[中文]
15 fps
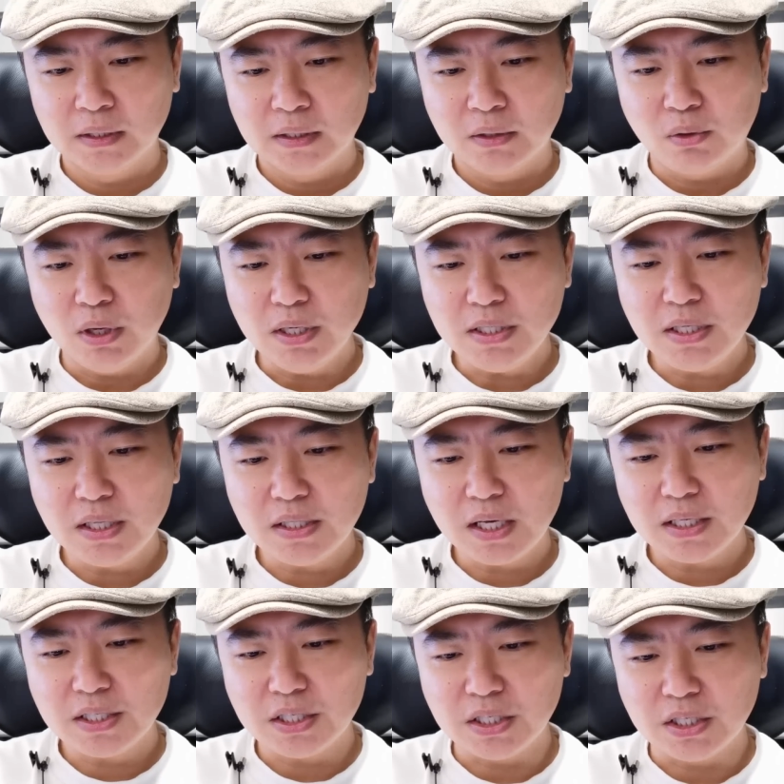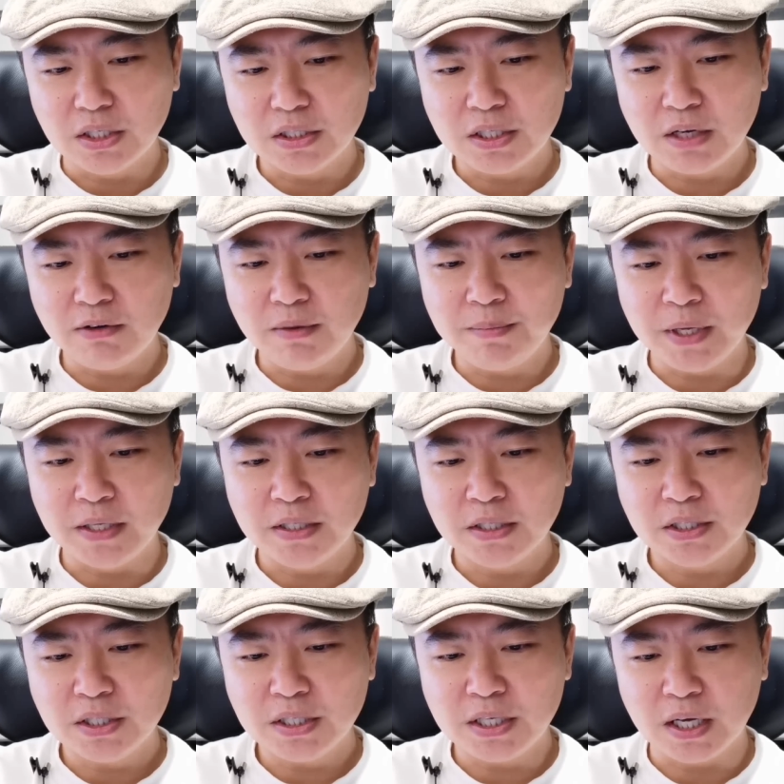黄英贤在启程前往北京
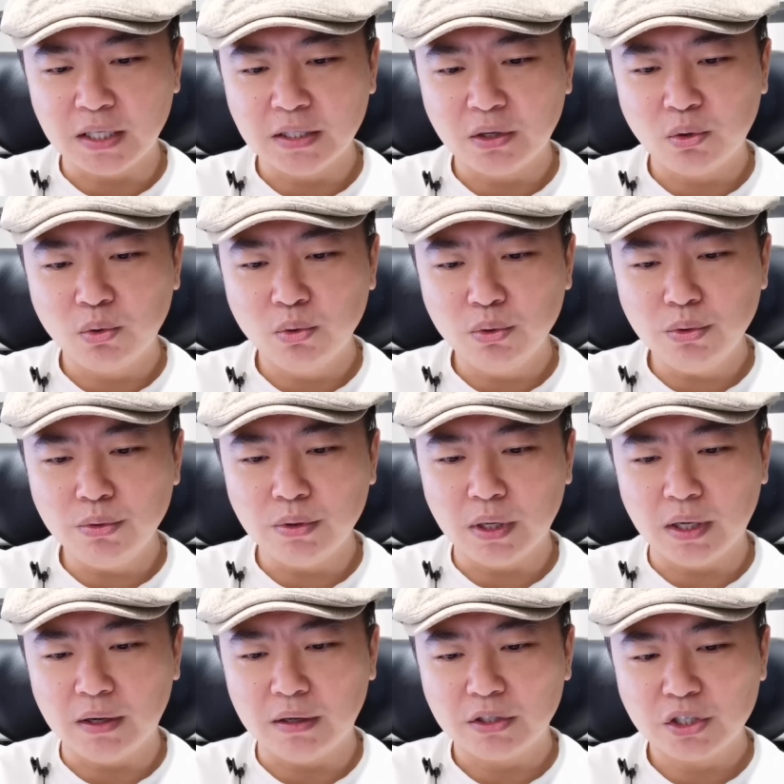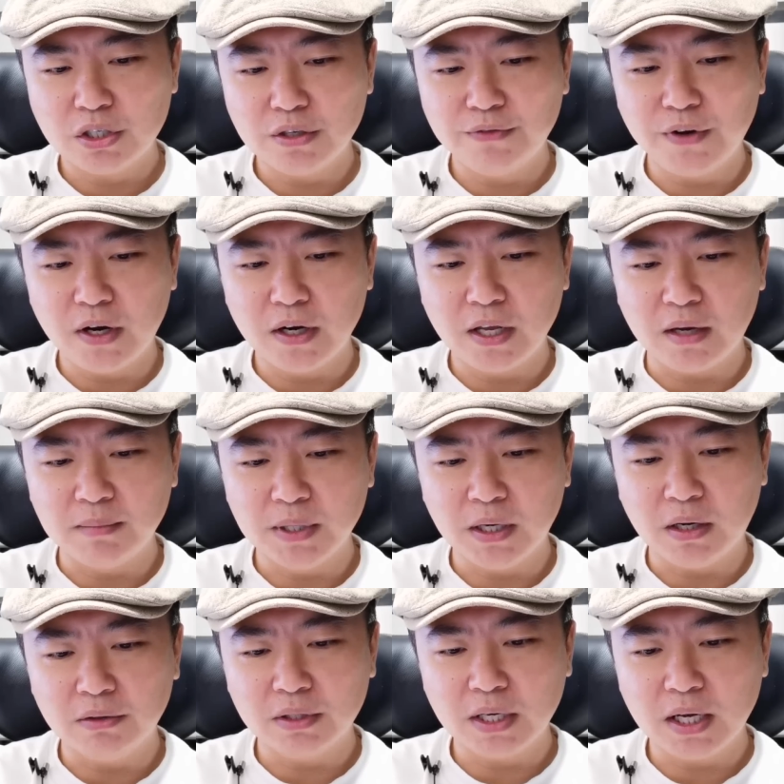之前呢，呼吁啊释放两名
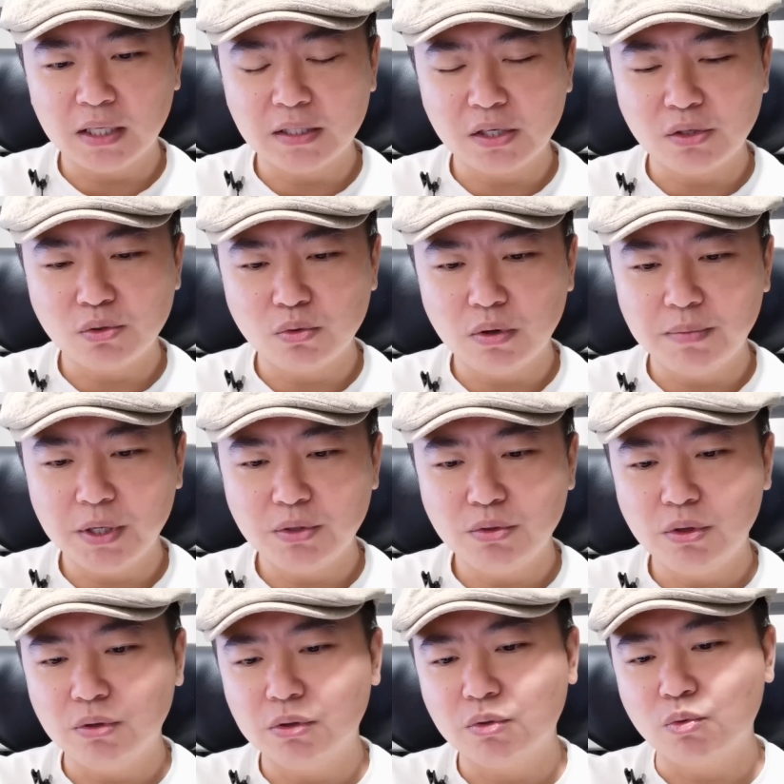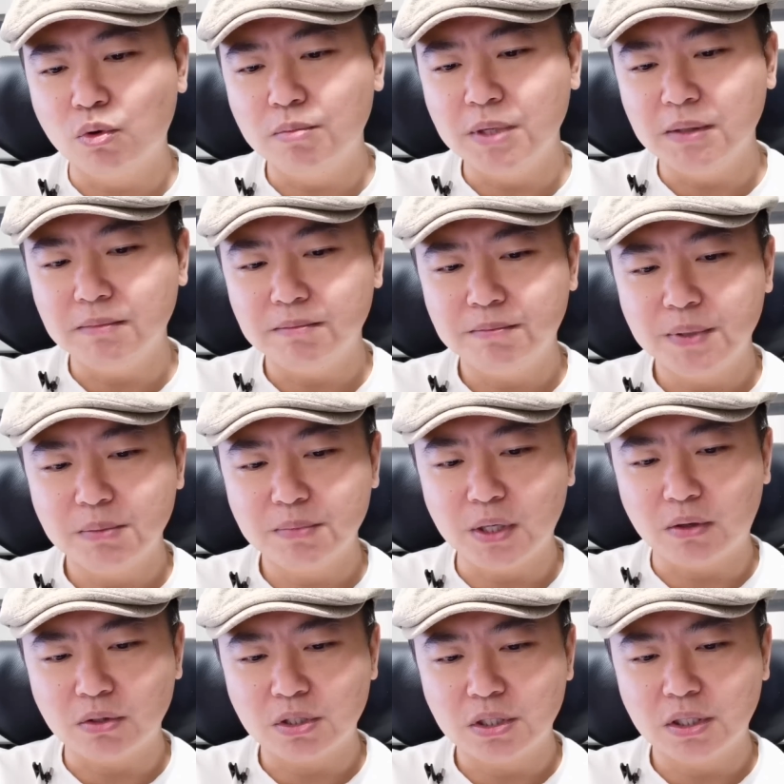澳大利亚在中国被拘留的国民，并
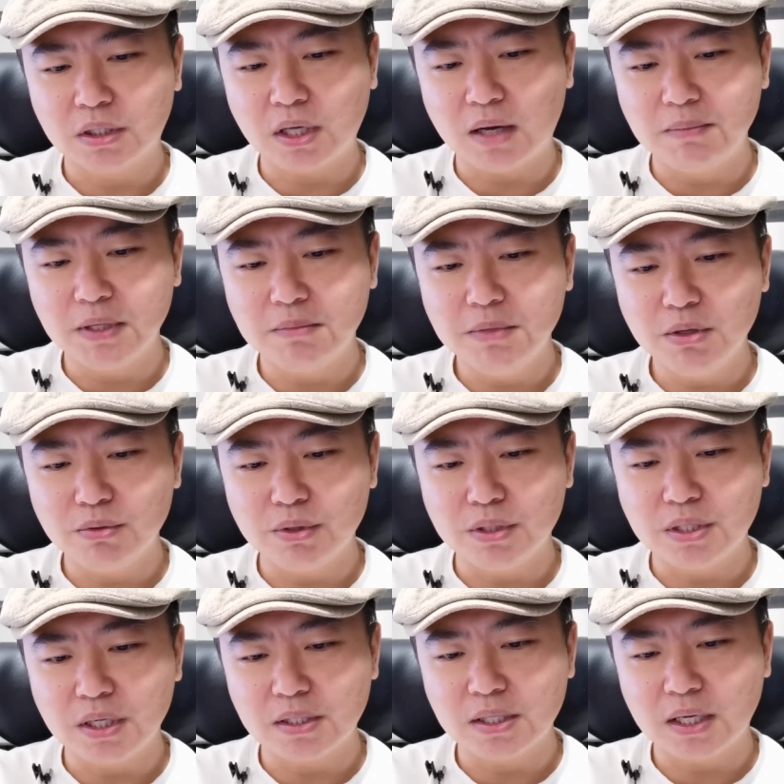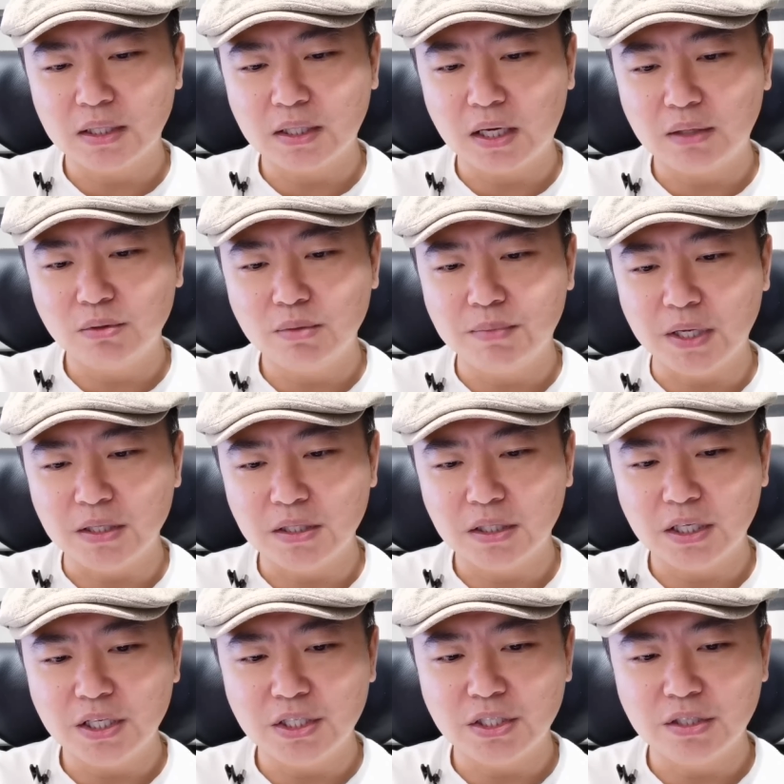表示呢他们的命运将在他对北京的
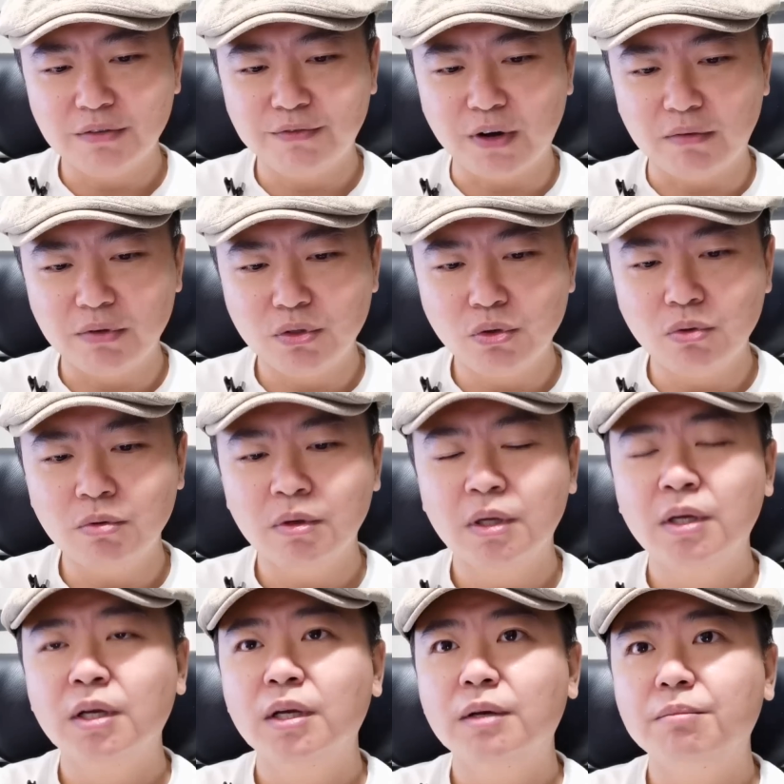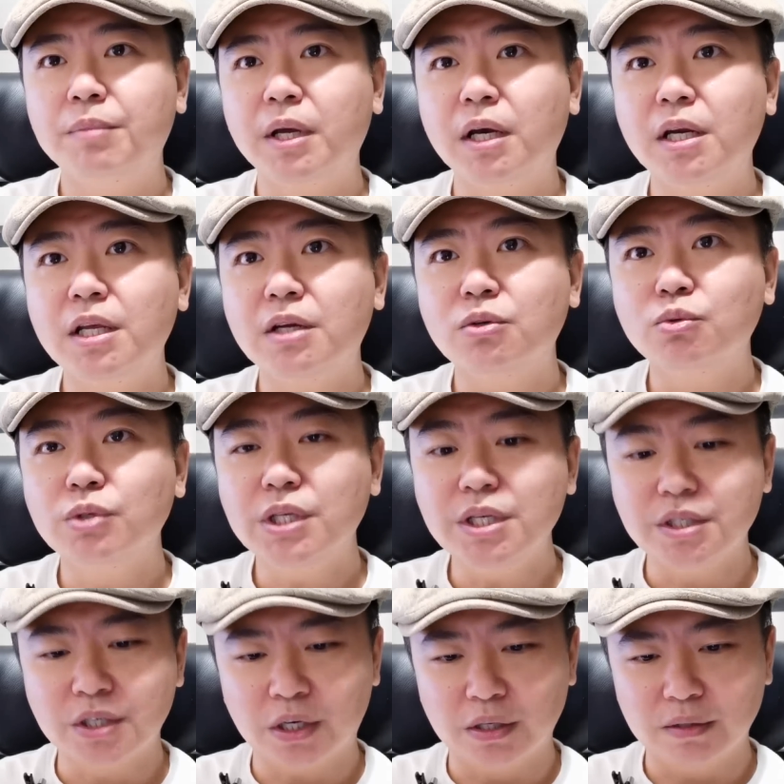历史性访问中被列入议
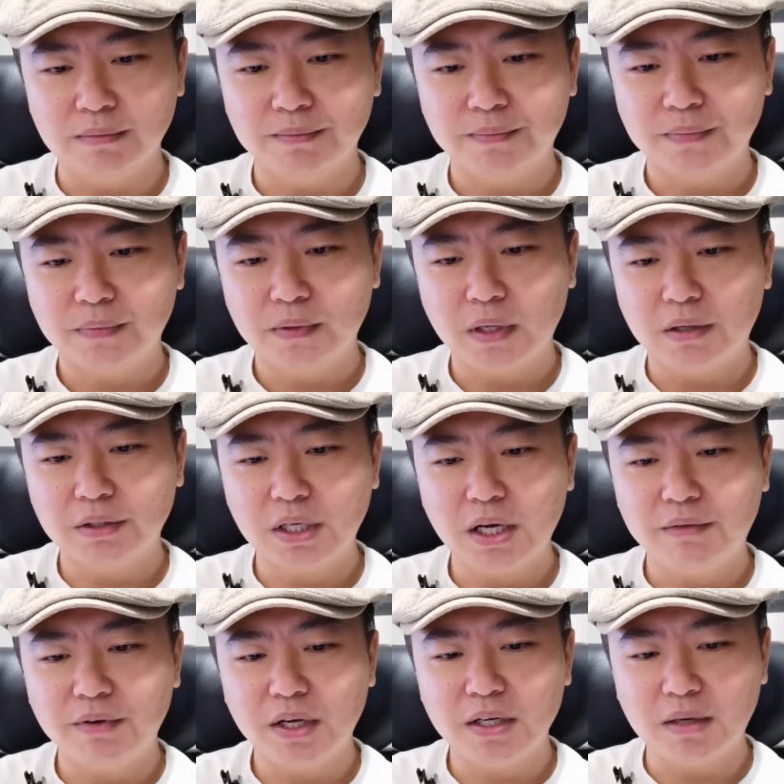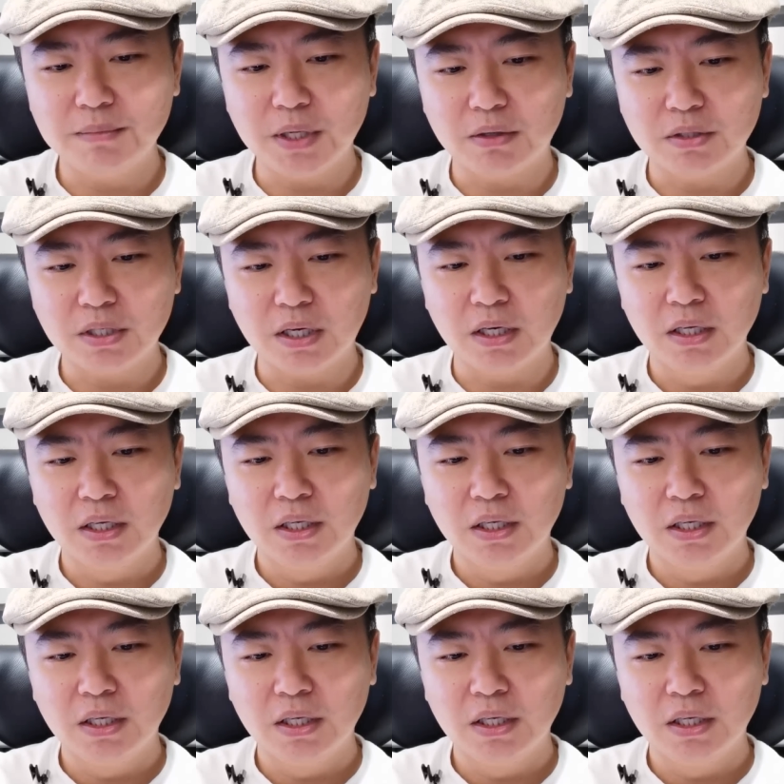程。澳大利亚外长表示啊，